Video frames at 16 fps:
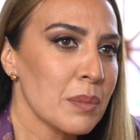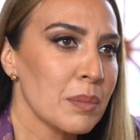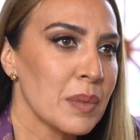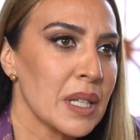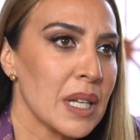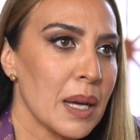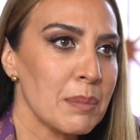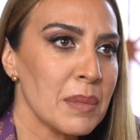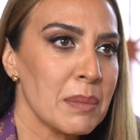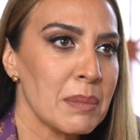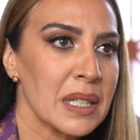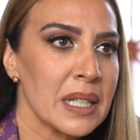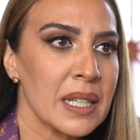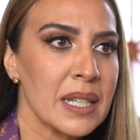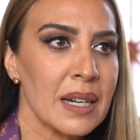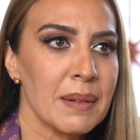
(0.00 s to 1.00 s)
Mira,
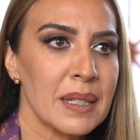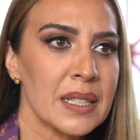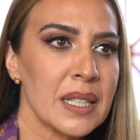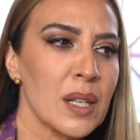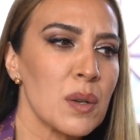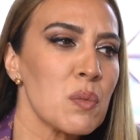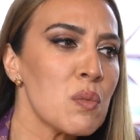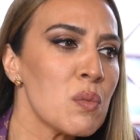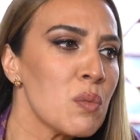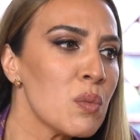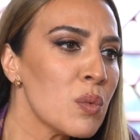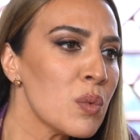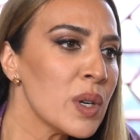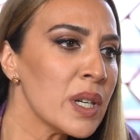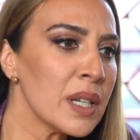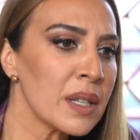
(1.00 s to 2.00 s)
mimética va a ser
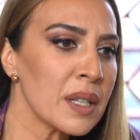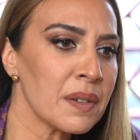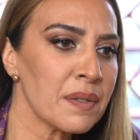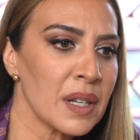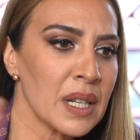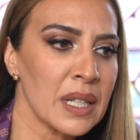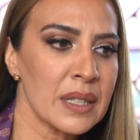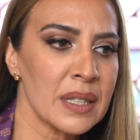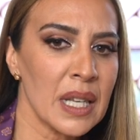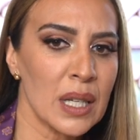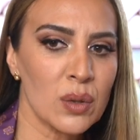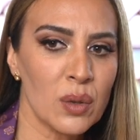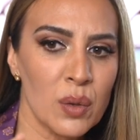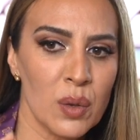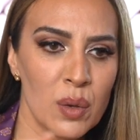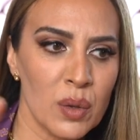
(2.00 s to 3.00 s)
muy diferente a
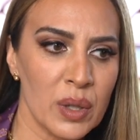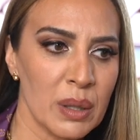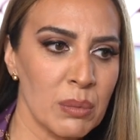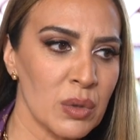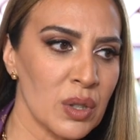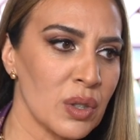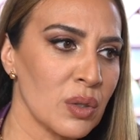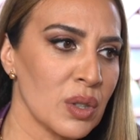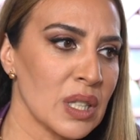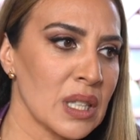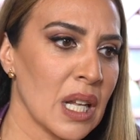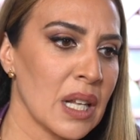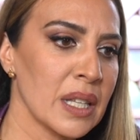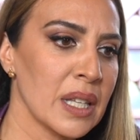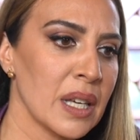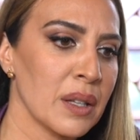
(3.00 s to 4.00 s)
todo lo que hemos hecho
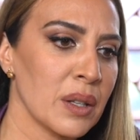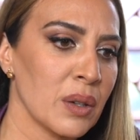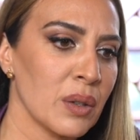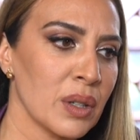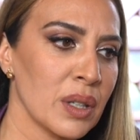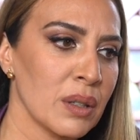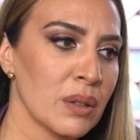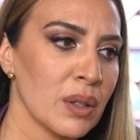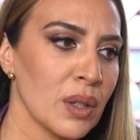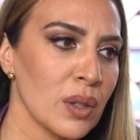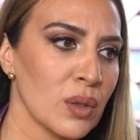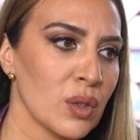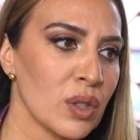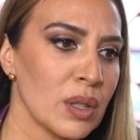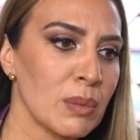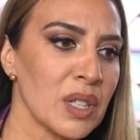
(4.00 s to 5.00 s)
hasta el día de hoy.
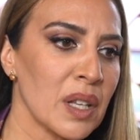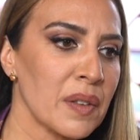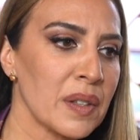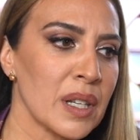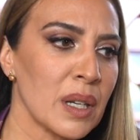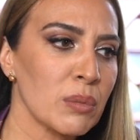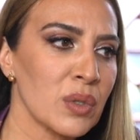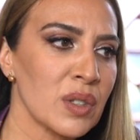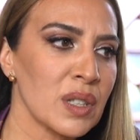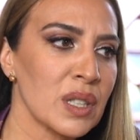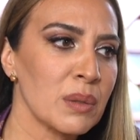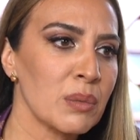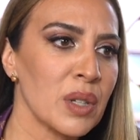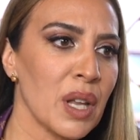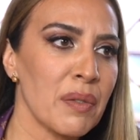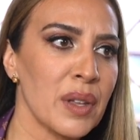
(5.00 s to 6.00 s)
Nos vamos a centrar
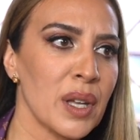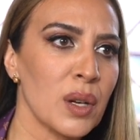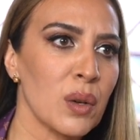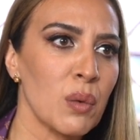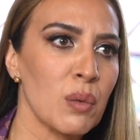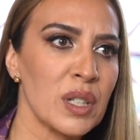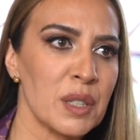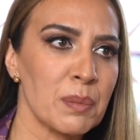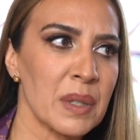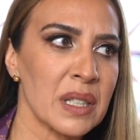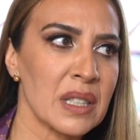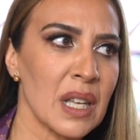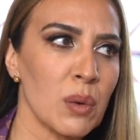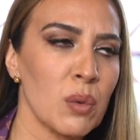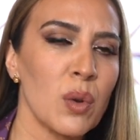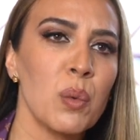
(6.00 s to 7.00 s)
muchísimo en hacer un
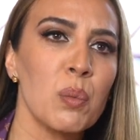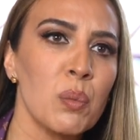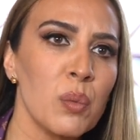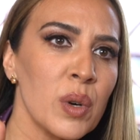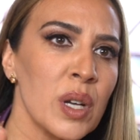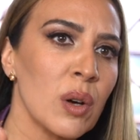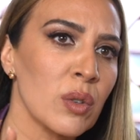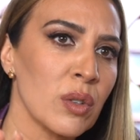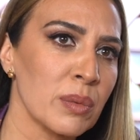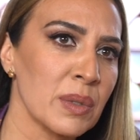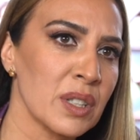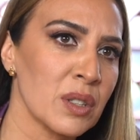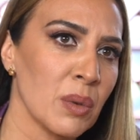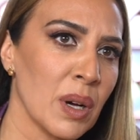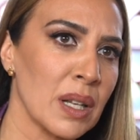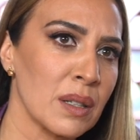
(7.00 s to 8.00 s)
espectáculo muy
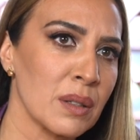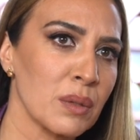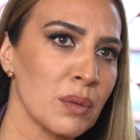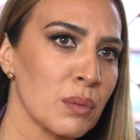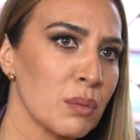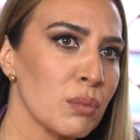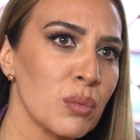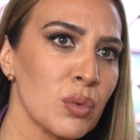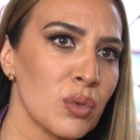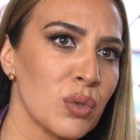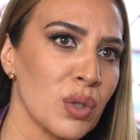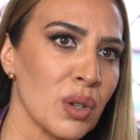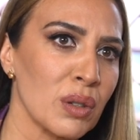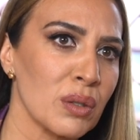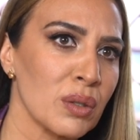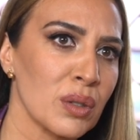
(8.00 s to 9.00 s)
audiovisual,
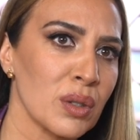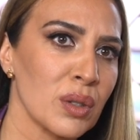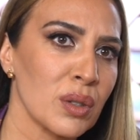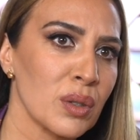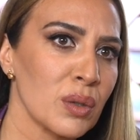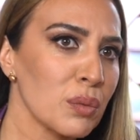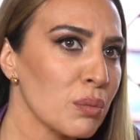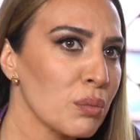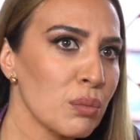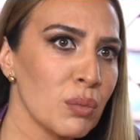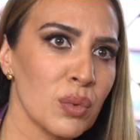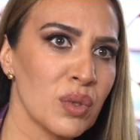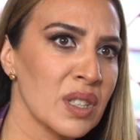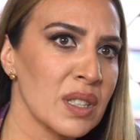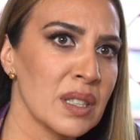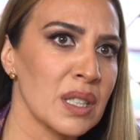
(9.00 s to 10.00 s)
mucho,
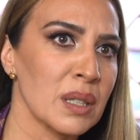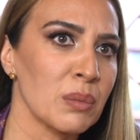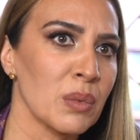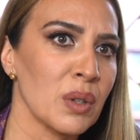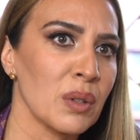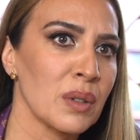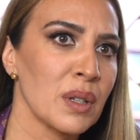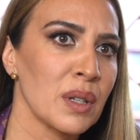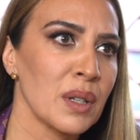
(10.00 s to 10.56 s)
muchísimo.